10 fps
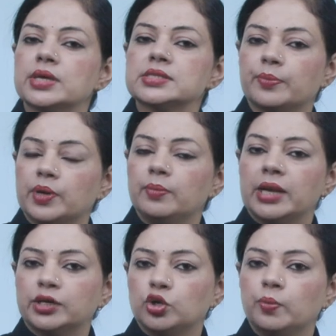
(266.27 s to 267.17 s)
पास अपना
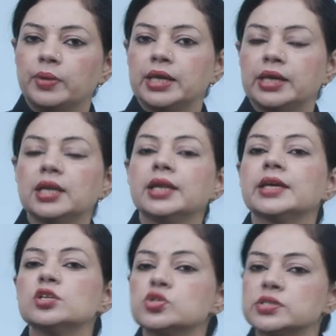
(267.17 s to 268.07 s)
ब्लैक टोम बनाएगा
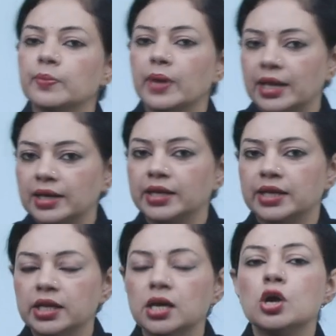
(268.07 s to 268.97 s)
लेकिन उससे पहले
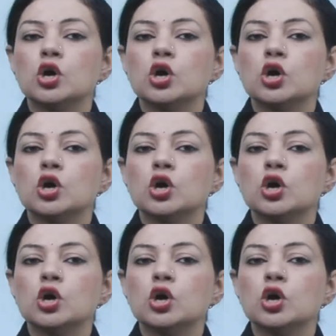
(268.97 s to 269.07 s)
ही